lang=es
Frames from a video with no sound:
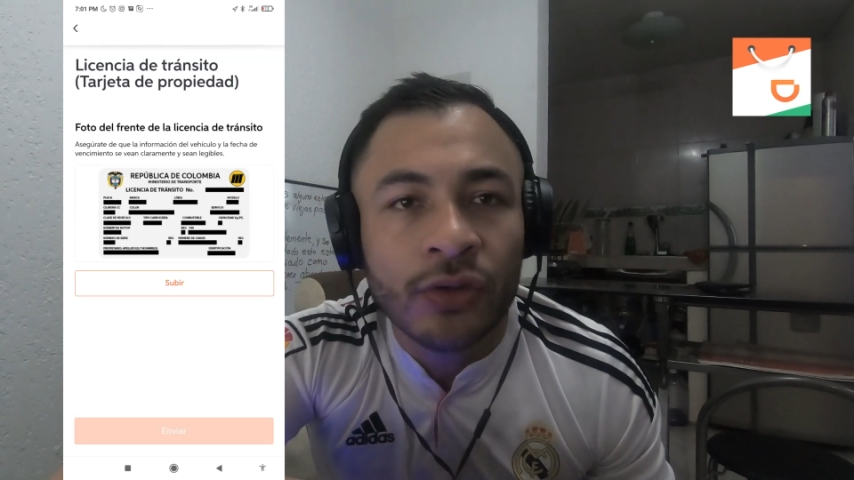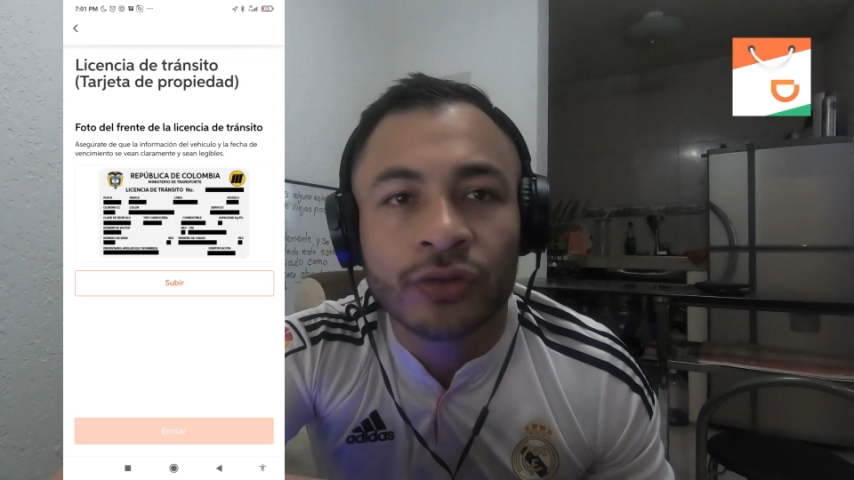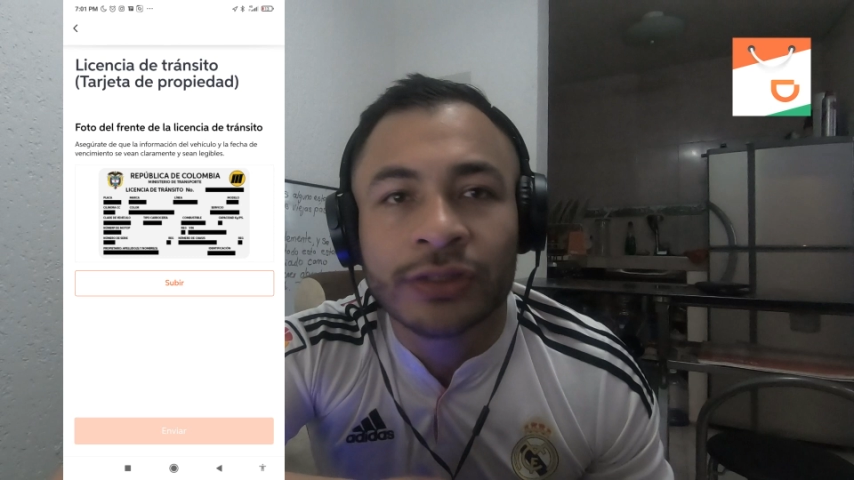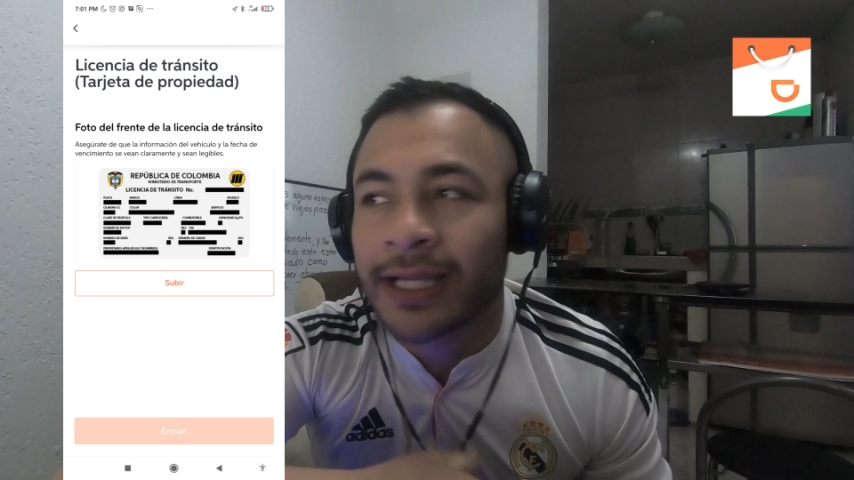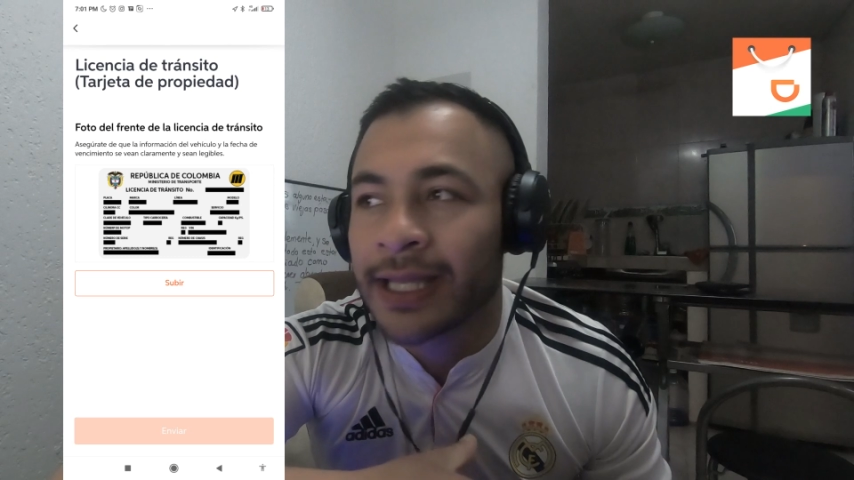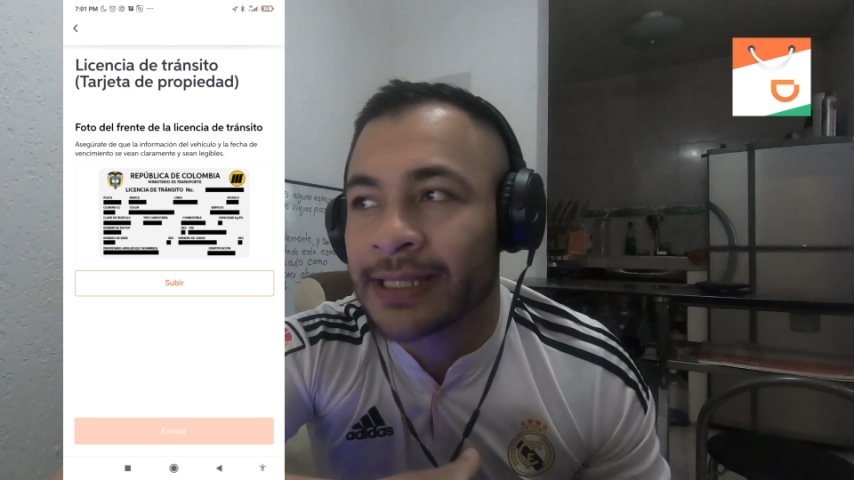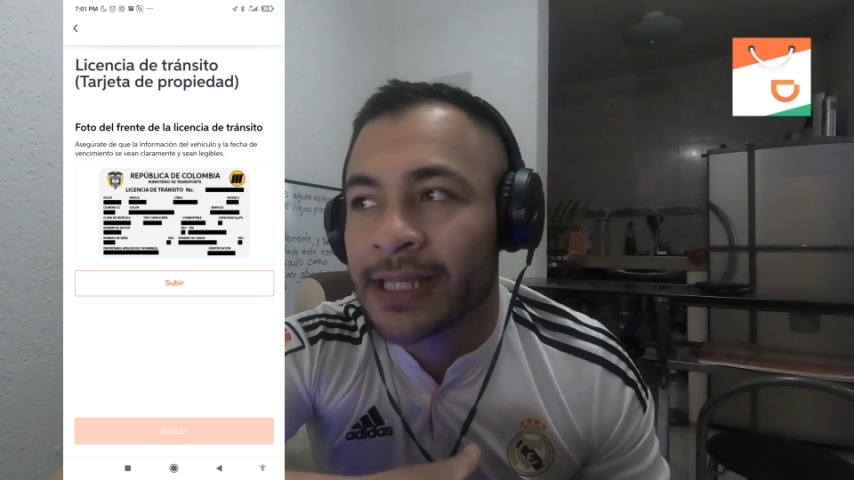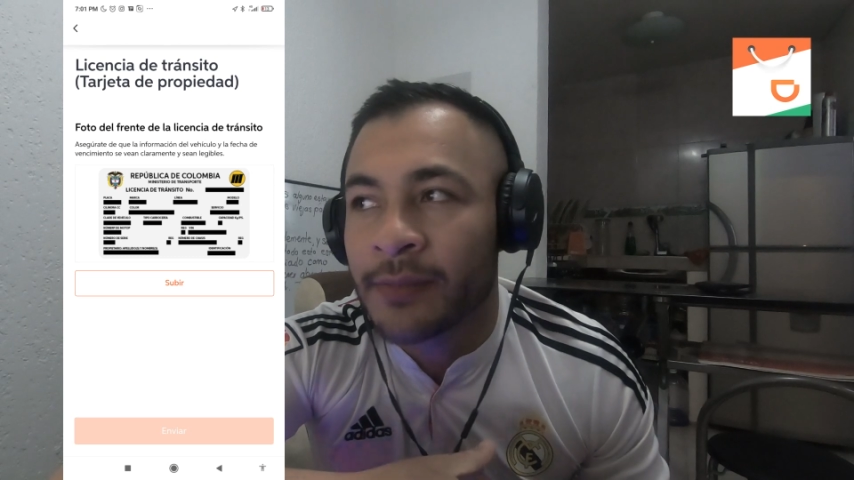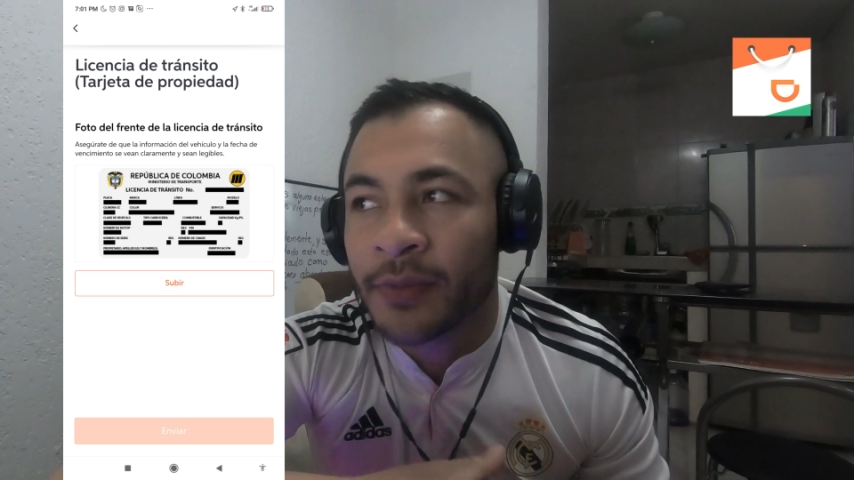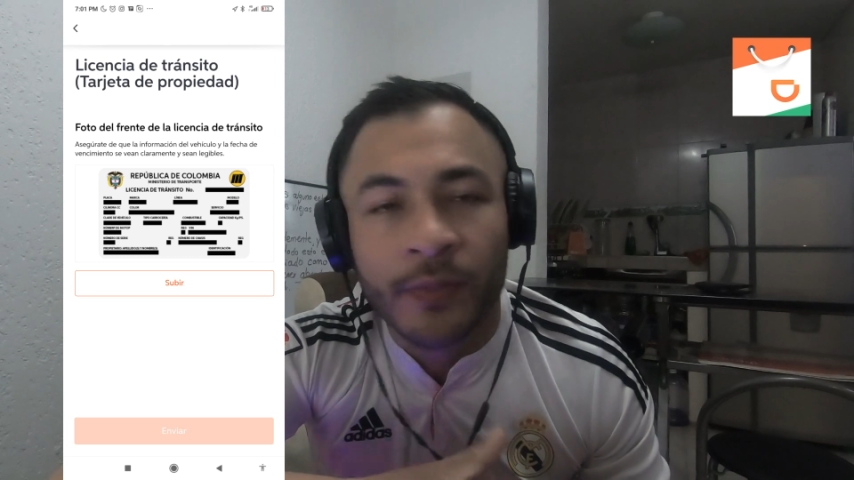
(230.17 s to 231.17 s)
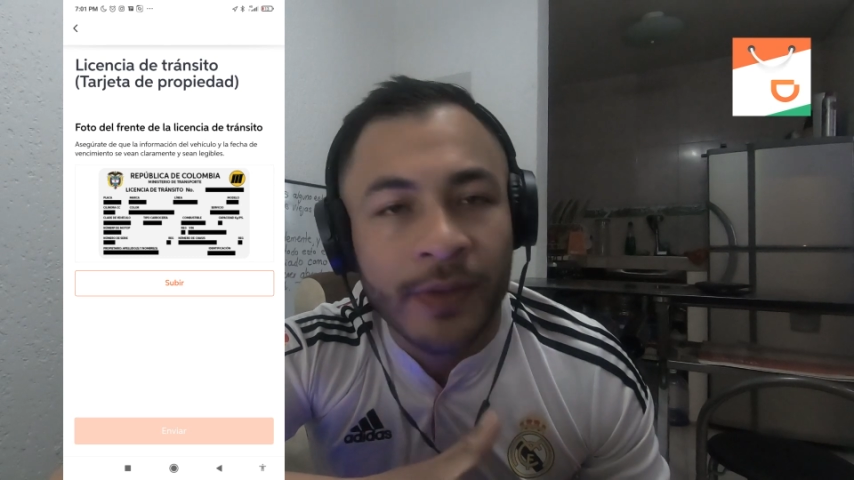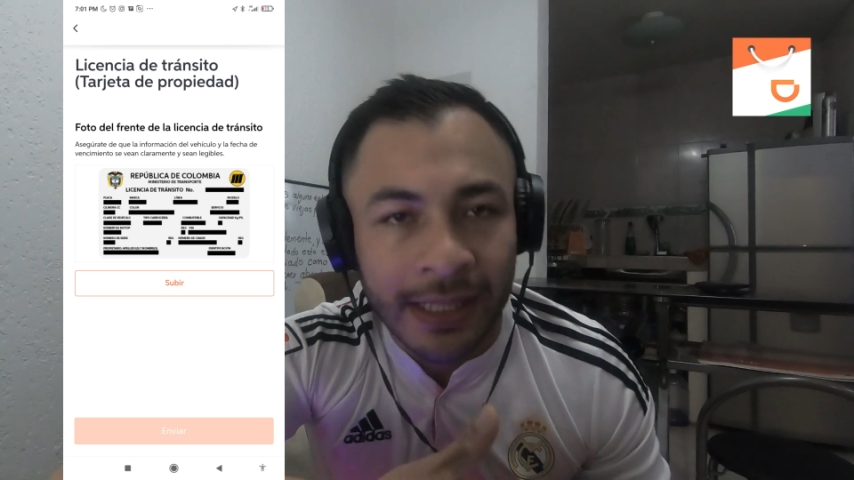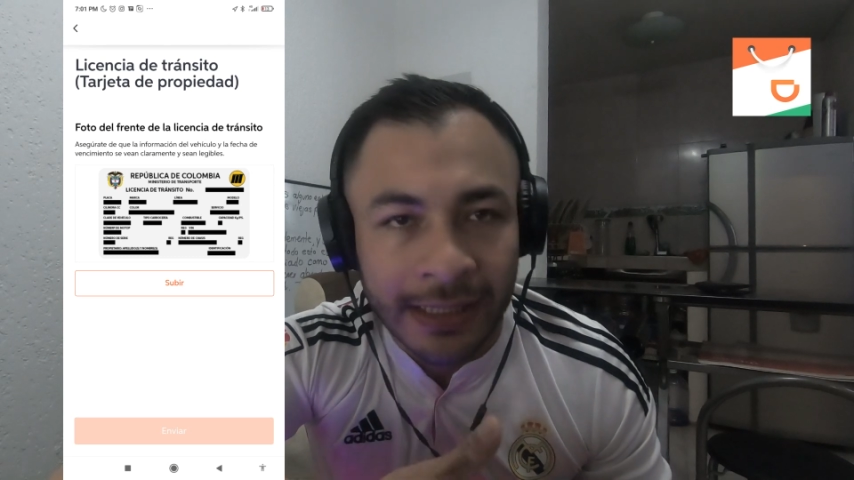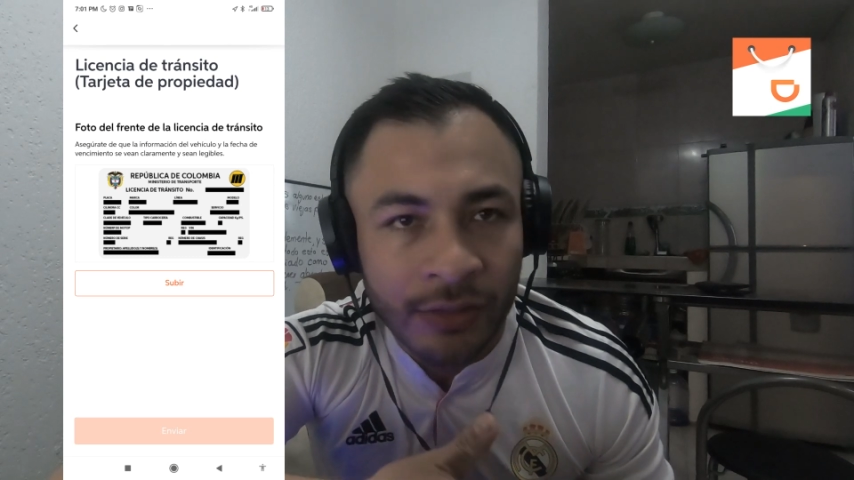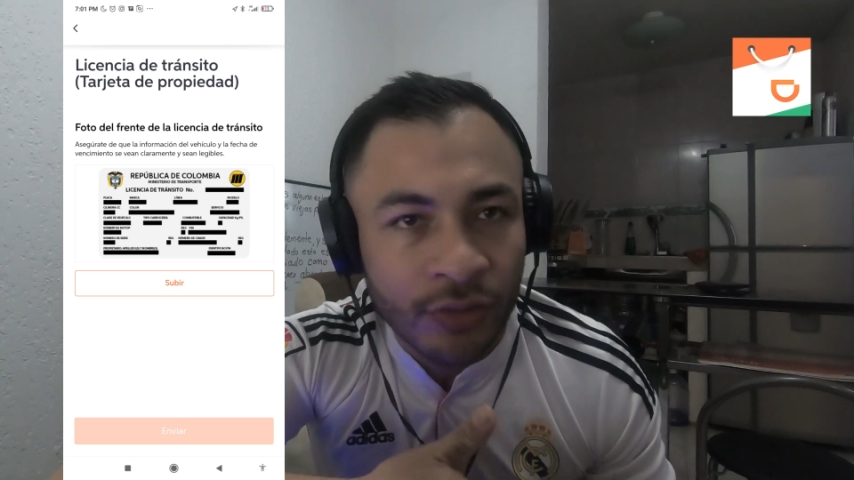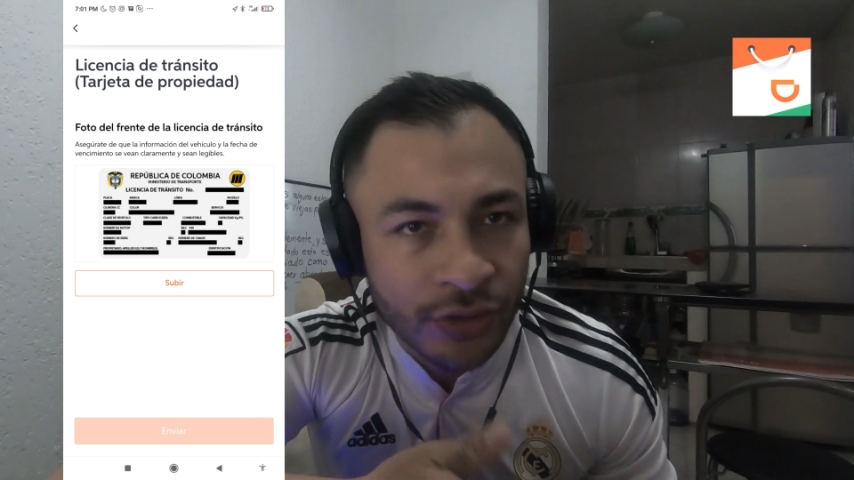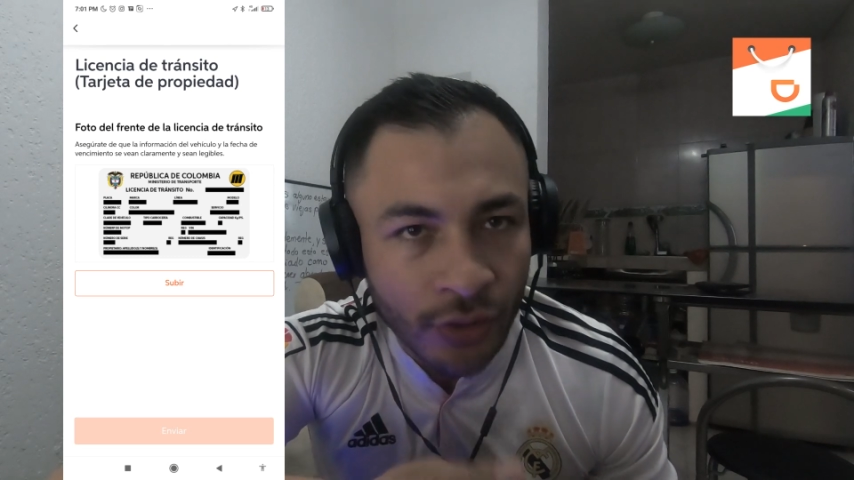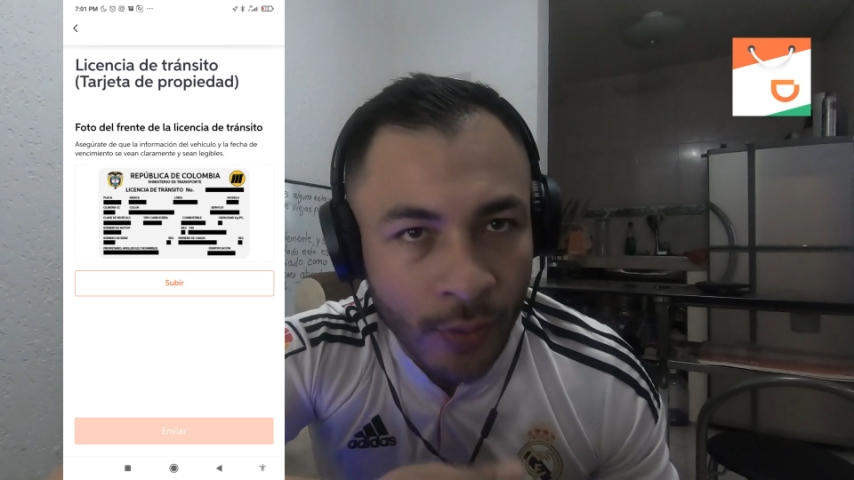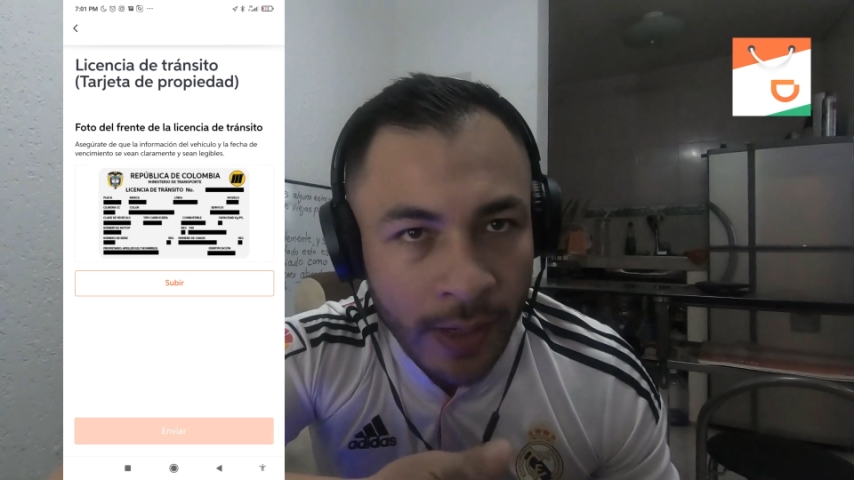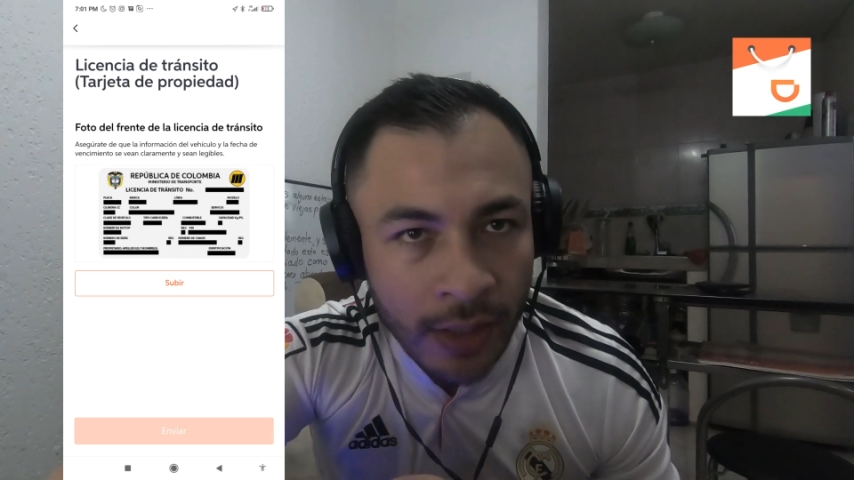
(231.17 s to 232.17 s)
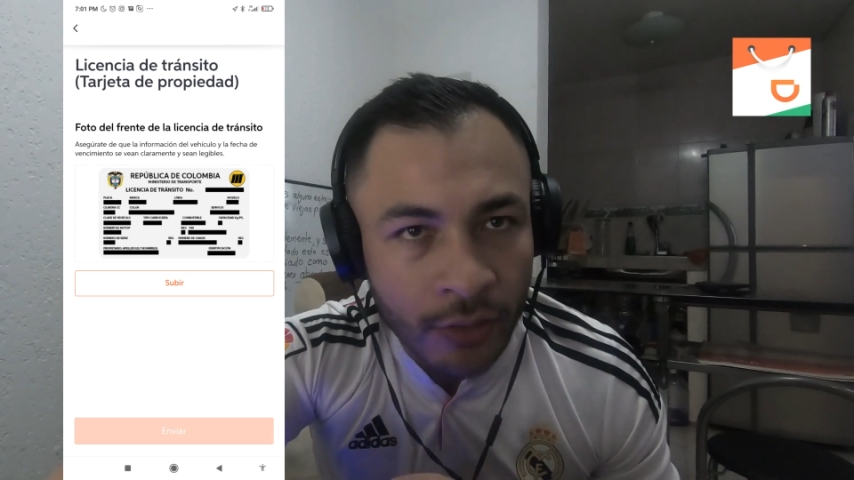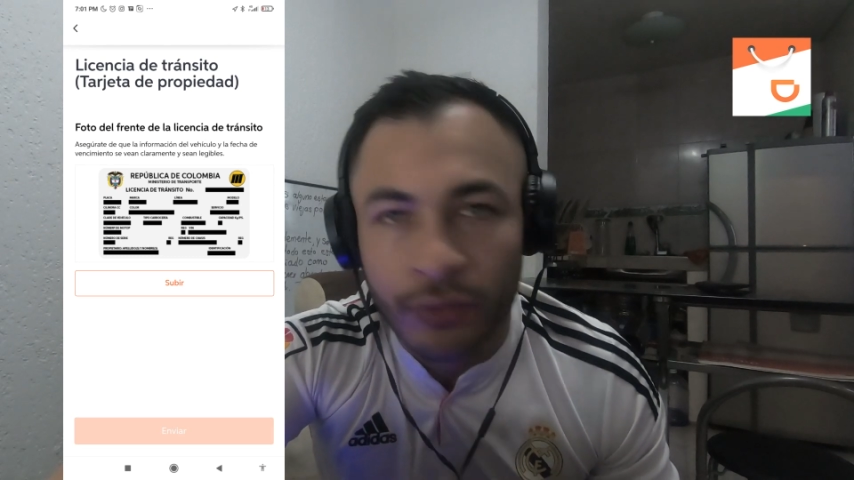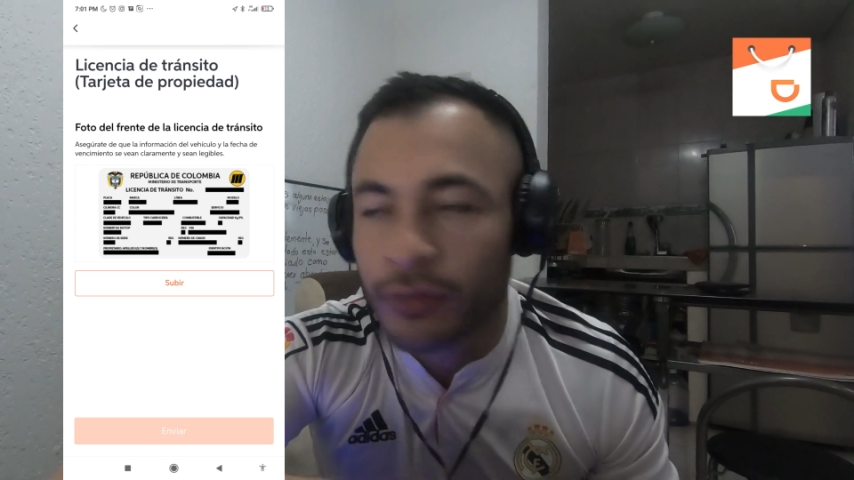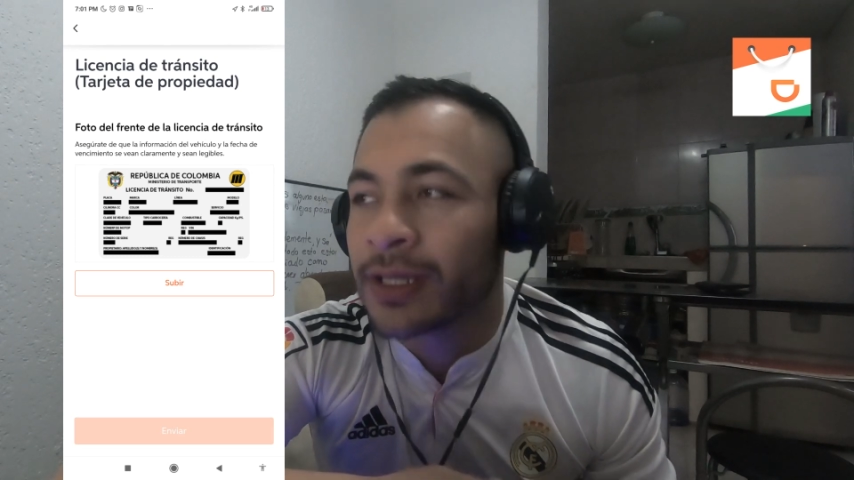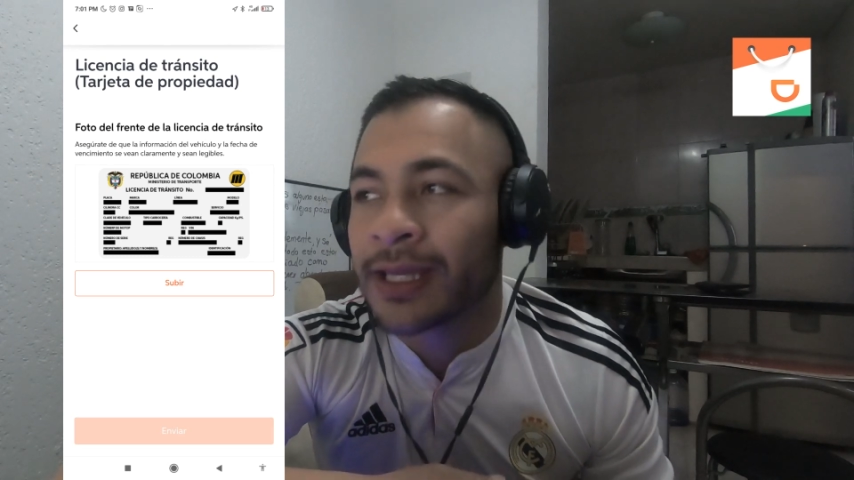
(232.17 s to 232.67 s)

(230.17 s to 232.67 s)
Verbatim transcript: o tarjeta de propiedad de nuestro vehículo.